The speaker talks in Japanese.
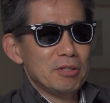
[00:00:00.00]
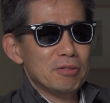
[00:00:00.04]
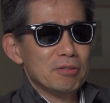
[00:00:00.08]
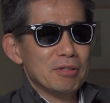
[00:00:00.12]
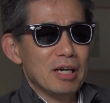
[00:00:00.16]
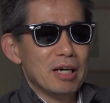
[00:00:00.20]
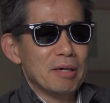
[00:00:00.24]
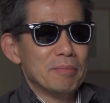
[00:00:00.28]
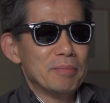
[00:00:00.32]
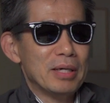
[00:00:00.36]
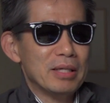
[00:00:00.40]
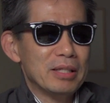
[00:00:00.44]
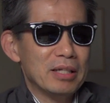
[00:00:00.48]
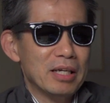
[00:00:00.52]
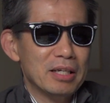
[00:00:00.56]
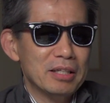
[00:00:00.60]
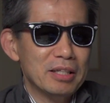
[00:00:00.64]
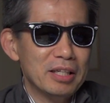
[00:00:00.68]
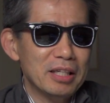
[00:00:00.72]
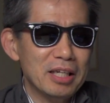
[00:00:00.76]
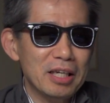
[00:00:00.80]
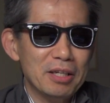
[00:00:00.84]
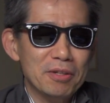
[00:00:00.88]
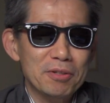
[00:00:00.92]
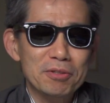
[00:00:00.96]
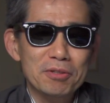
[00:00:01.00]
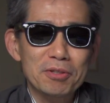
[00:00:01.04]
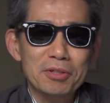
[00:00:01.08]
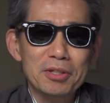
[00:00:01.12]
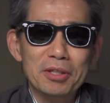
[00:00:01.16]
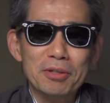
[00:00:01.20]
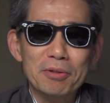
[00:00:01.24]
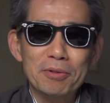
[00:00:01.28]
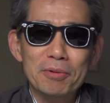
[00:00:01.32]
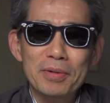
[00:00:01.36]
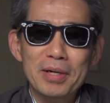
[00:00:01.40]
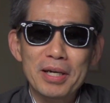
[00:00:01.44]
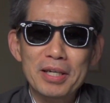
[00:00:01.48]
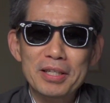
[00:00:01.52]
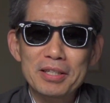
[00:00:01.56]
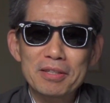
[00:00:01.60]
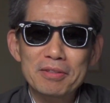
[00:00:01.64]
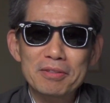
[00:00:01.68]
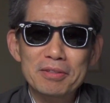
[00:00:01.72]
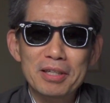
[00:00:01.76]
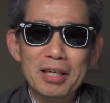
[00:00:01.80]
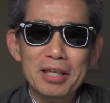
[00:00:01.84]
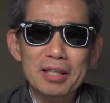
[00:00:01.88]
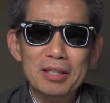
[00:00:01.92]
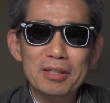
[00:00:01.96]
いうのが、まあ、何人かの人にこう
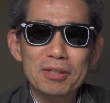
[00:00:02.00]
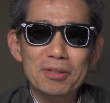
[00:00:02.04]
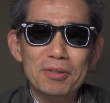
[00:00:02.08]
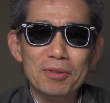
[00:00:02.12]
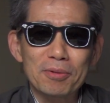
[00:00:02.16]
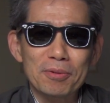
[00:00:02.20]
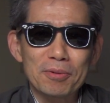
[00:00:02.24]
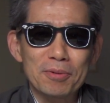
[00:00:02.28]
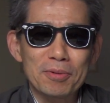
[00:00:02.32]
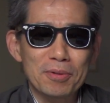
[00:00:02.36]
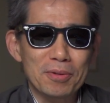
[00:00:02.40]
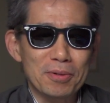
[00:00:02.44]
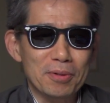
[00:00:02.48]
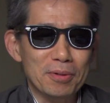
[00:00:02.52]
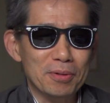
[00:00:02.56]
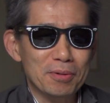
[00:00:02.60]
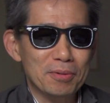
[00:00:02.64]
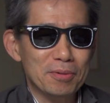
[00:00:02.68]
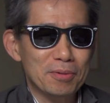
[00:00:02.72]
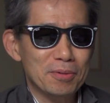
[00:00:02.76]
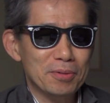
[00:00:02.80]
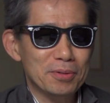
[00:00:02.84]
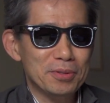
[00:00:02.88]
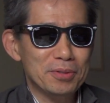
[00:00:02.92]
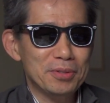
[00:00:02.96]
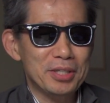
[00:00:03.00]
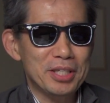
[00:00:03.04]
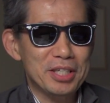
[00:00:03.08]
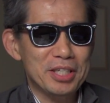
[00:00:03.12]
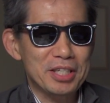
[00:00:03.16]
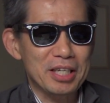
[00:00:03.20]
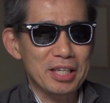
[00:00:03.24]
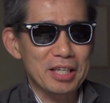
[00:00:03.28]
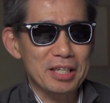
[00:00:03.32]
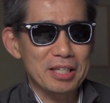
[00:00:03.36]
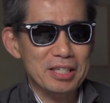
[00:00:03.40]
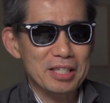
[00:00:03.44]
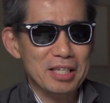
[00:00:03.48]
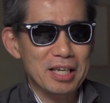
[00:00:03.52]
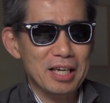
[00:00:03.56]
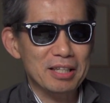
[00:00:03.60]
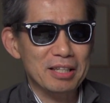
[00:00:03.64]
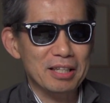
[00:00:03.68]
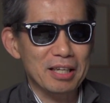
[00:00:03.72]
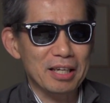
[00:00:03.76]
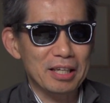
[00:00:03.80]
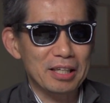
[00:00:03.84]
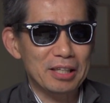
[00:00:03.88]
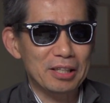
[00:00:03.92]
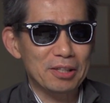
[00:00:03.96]
ファイナルカットをこういうふうにした使っ
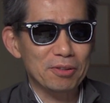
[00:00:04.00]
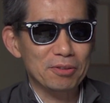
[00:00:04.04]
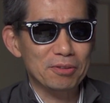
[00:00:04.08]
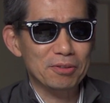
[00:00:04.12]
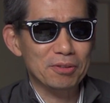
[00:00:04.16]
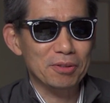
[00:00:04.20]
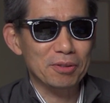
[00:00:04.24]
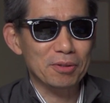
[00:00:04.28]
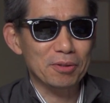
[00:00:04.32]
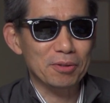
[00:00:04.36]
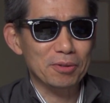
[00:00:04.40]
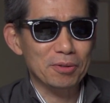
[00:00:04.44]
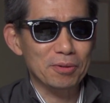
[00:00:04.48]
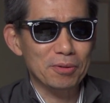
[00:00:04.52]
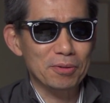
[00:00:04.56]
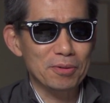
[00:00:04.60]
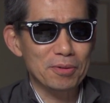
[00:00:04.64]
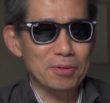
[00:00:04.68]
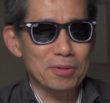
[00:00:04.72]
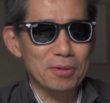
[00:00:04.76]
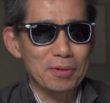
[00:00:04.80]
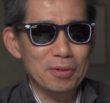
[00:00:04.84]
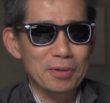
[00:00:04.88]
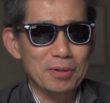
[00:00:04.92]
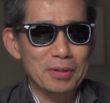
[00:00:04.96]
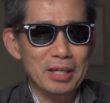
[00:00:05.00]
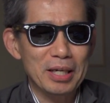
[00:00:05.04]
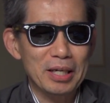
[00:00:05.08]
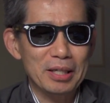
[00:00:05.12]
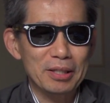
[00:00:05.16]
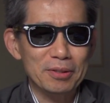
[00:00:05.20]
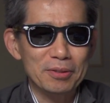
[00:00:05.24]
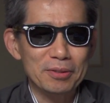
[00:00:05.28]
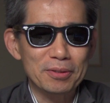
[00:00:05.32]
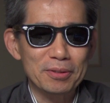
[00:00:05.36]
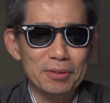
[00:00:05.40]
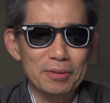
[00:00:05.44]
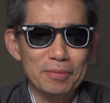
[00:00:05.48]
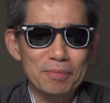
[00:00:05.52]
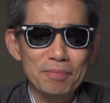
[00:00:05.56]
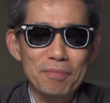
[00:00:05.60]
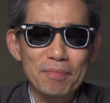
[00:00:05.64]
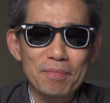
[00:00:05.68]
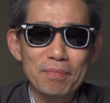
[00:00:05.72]
たらいいよっていうことをあの